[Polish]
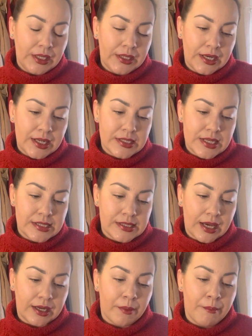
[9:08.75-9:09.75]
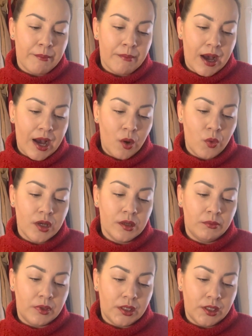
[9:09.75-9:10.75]
i teraz jest tak, mały
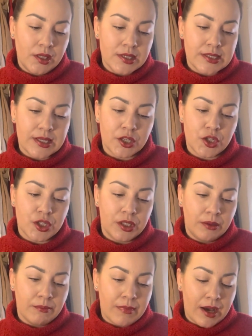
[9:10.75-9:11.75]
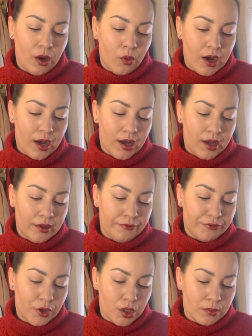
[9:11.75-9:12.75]
minisek, czyli mała
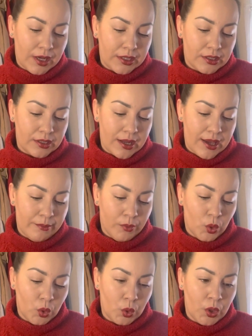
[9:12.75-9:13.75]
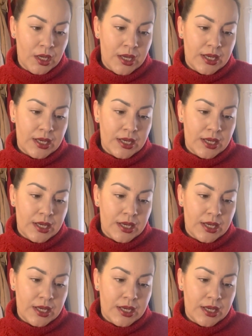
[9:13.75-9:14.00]
forma kremu,